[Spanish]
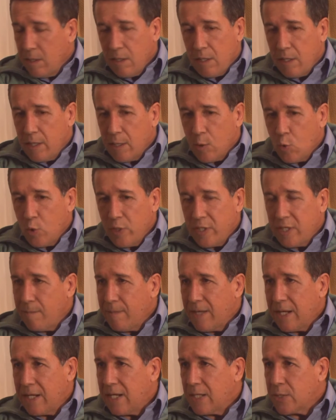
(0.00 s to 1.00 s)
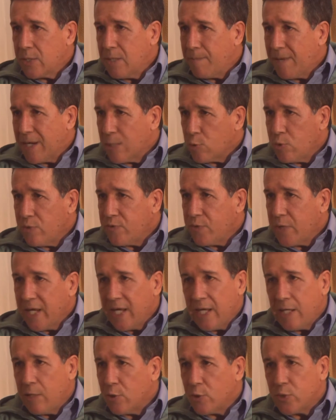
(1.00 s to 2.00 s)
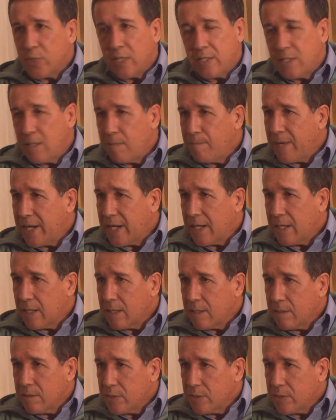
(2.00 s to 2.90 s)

de última la reparto en tres y no sé si para